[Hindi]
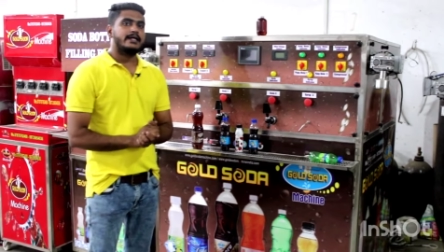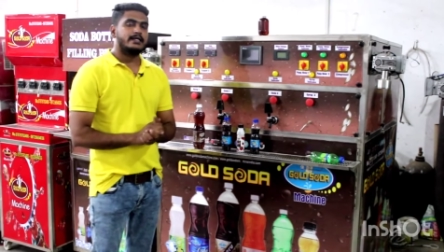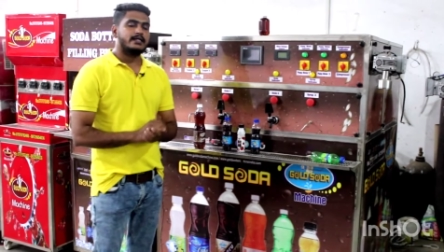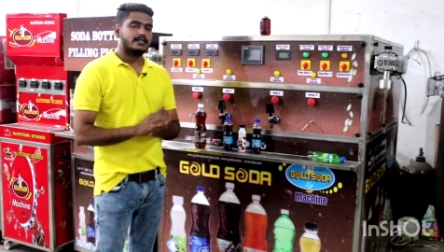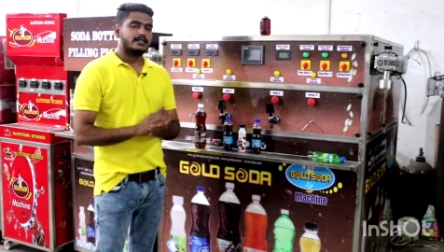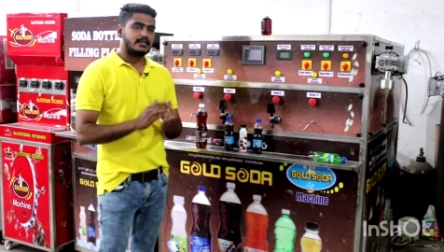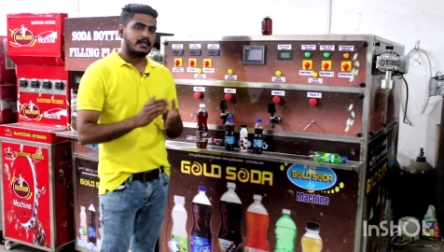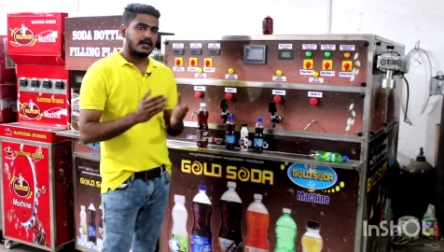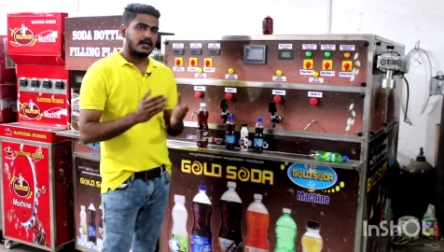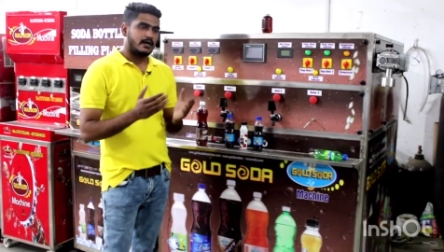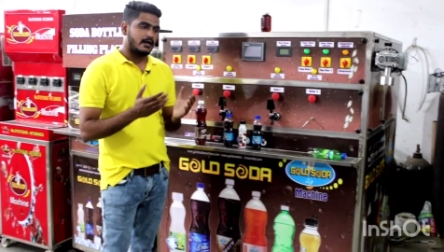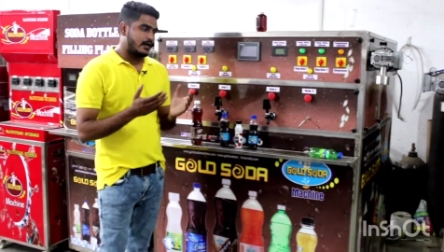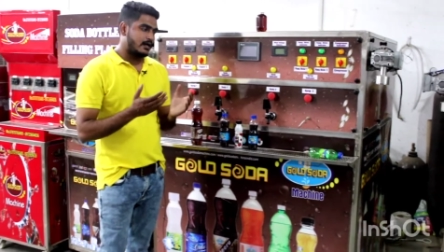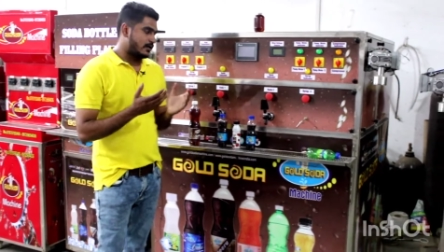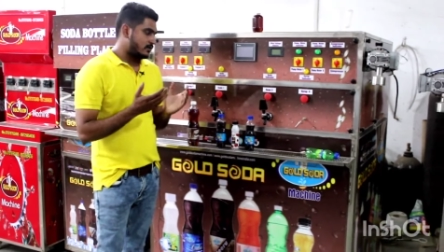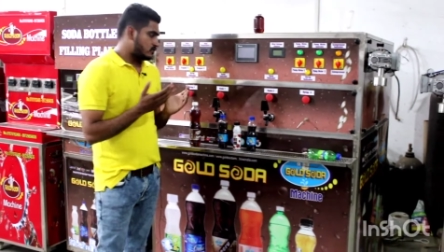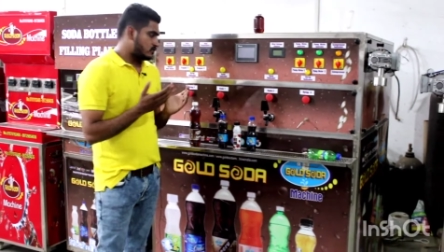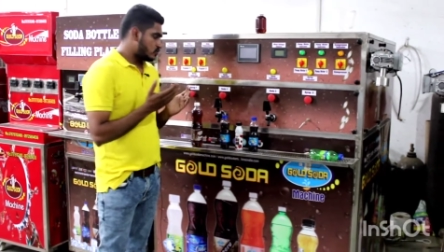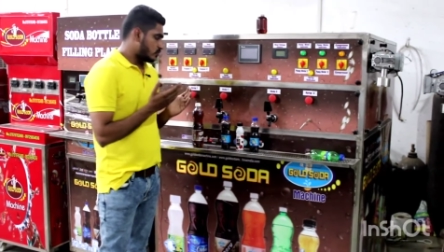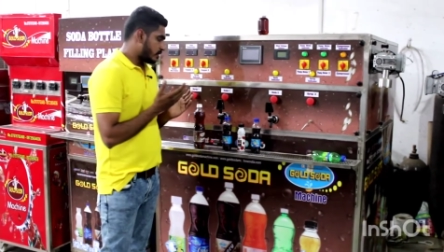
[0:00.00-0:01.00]
इसका
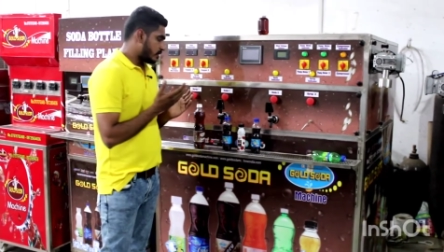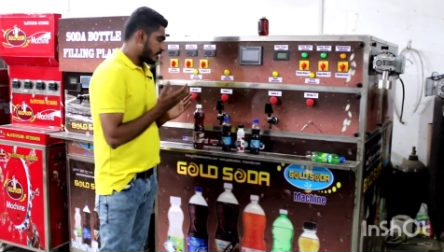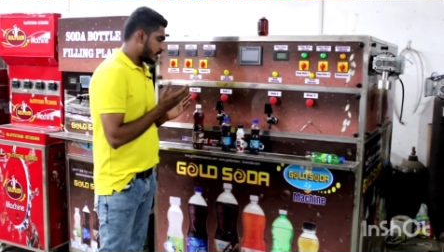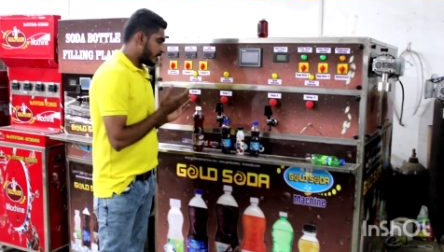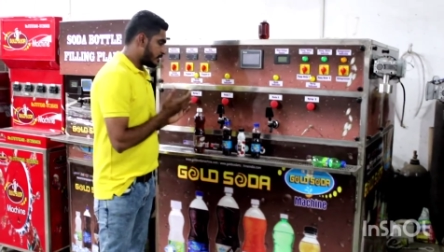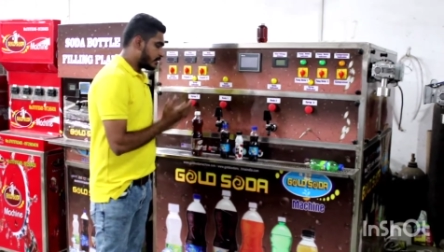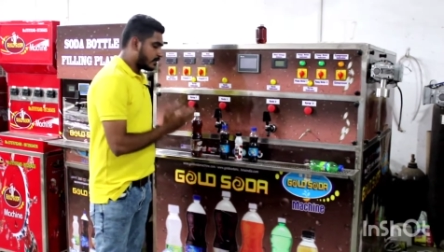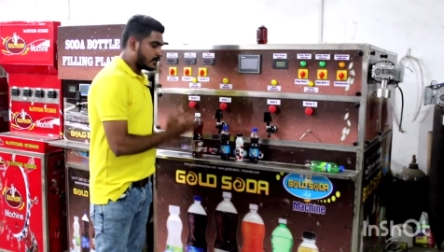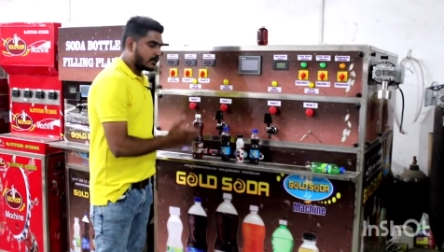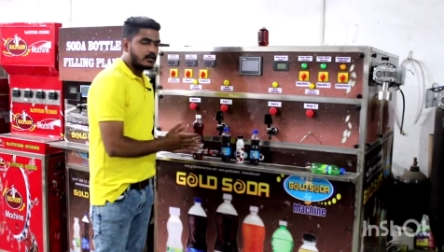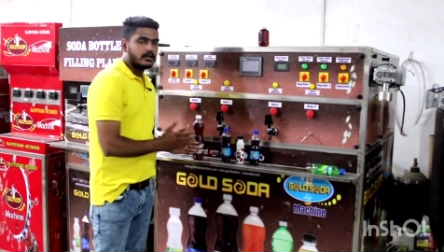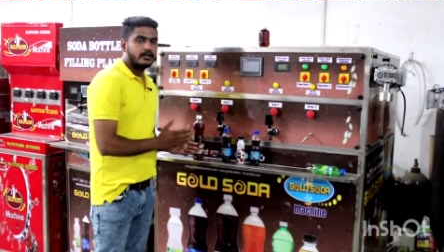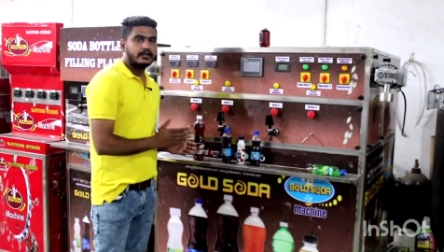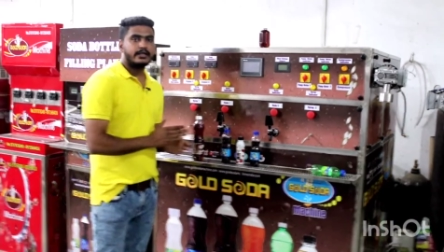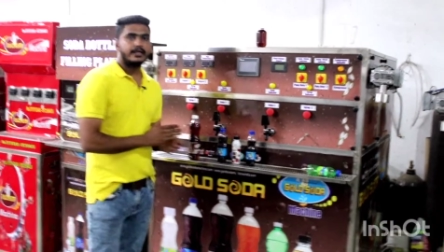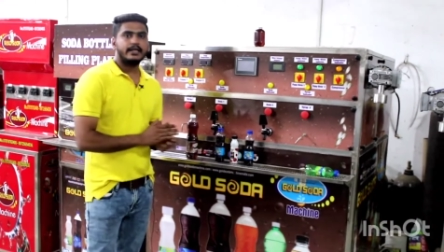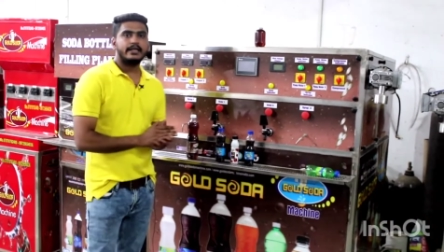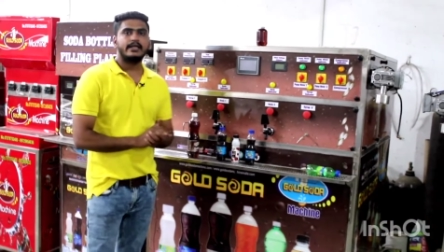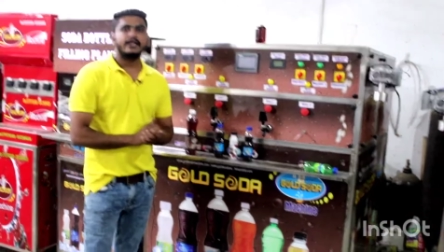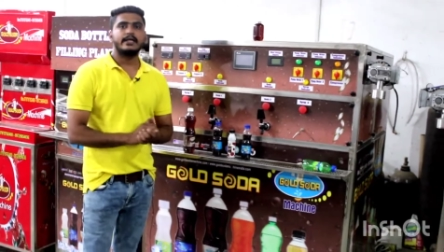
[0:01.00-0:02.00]
जो है
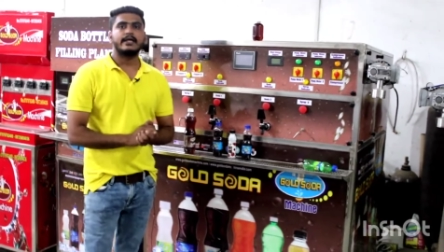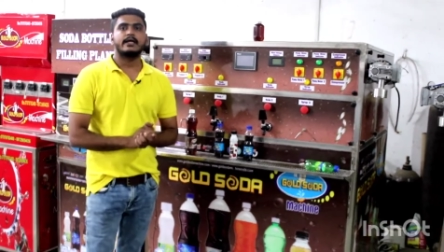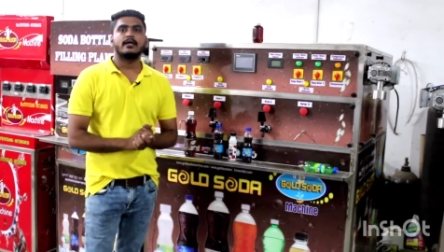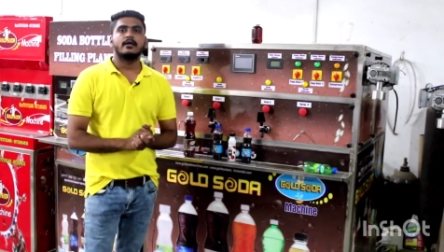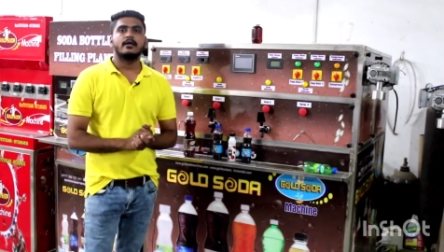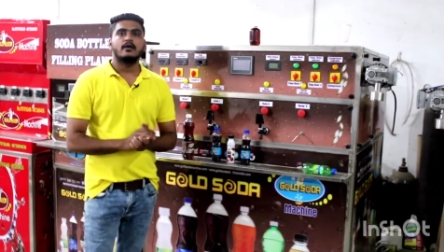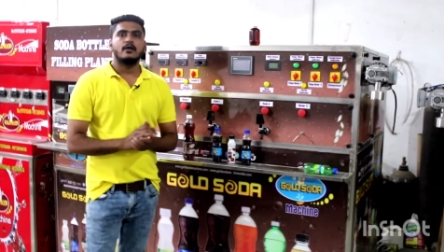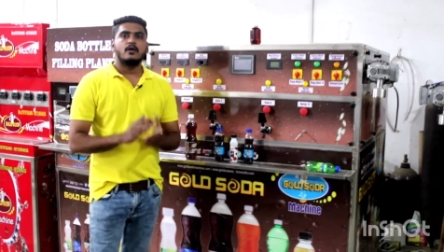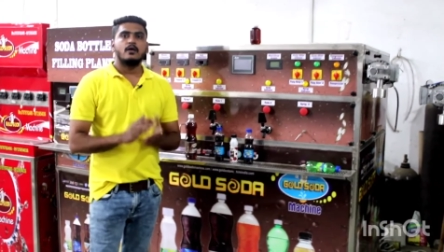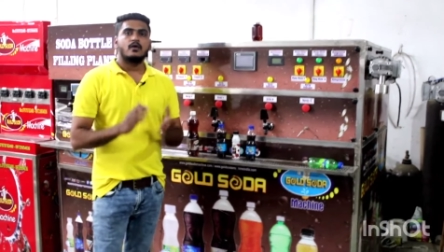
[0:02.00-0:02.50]
ढक्कन के लिए